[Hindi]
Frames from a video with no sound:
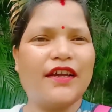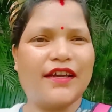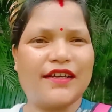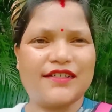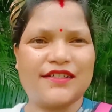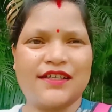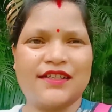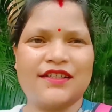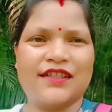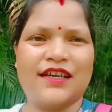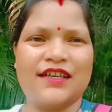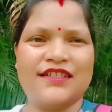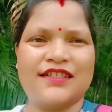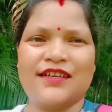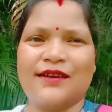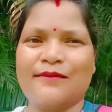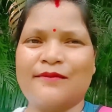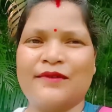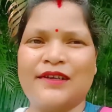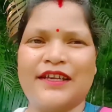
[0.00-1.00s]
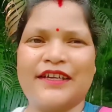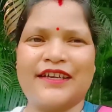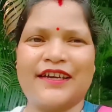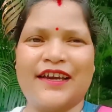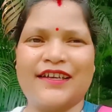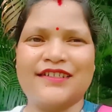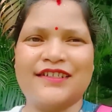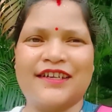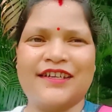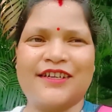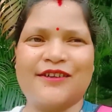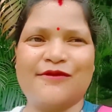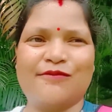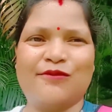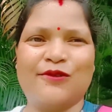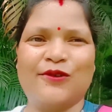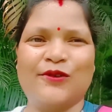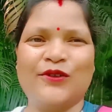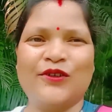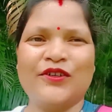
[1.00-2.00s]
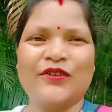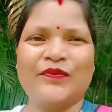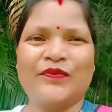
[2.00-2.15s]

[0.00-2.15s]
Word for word: एक संथल से हम लेके आ जाएंगे ब्लॉग